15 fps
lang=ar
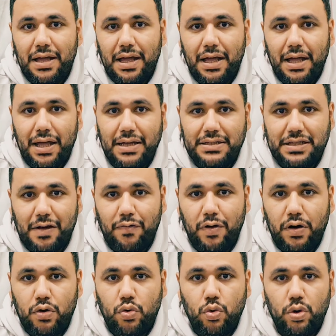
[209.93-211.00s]
آه،
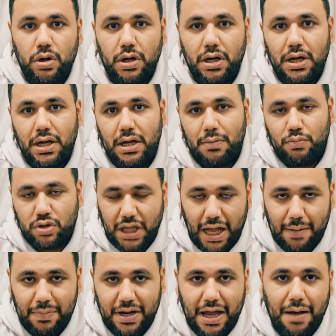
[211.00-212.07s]
سفر كوريا آه،
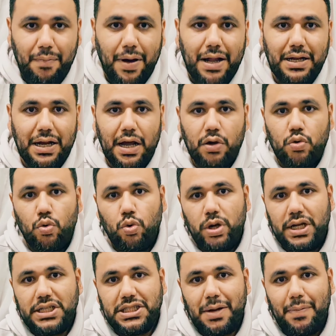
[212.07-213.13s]
منتخب اليابان إلى كوريا
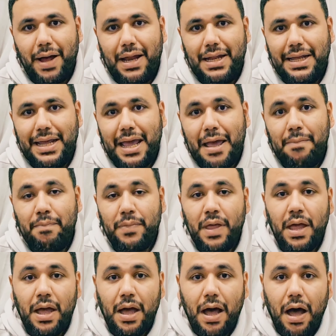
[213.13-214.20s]
الشمالية
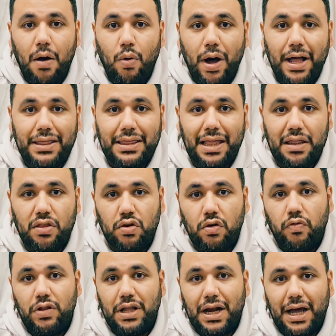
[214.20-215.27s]
أو حتى
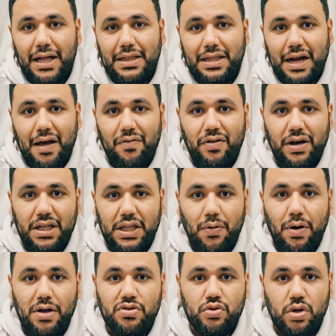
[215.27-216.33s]
الظروف اللي راح ترافق
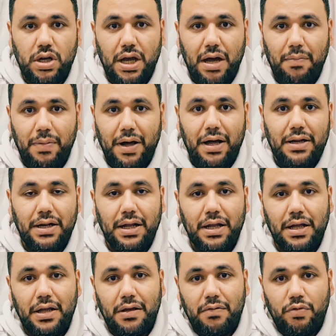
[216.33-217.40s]
تواجد اليابان
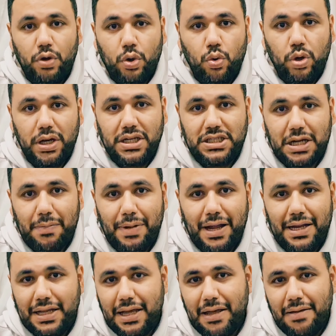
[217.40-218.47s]
في كوريا
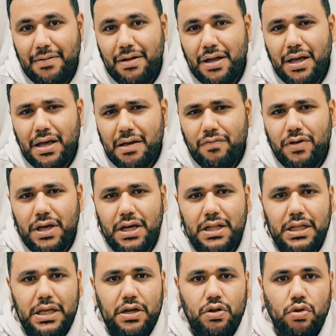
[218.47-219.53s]
الشمالية في
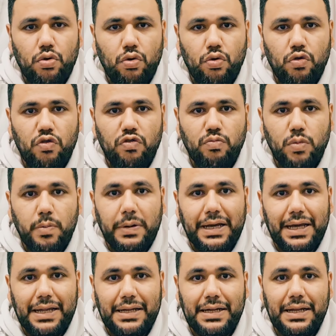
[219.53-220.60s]
كتير ظروف
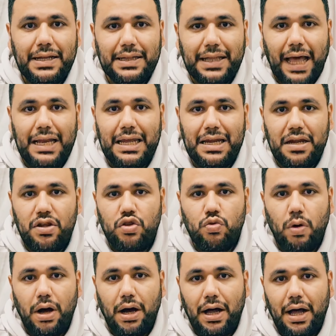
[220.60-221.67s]
ممكن تخلينا
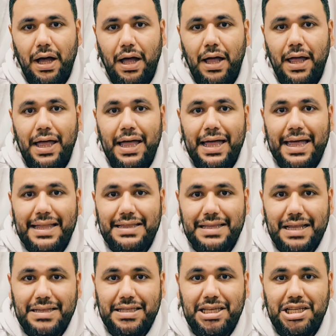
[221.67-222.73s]
نتوقع
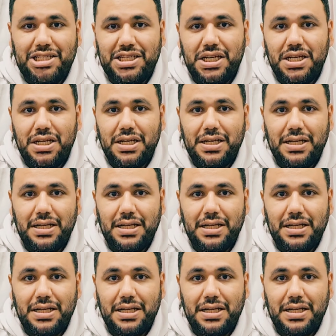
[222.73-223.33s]
نتيجة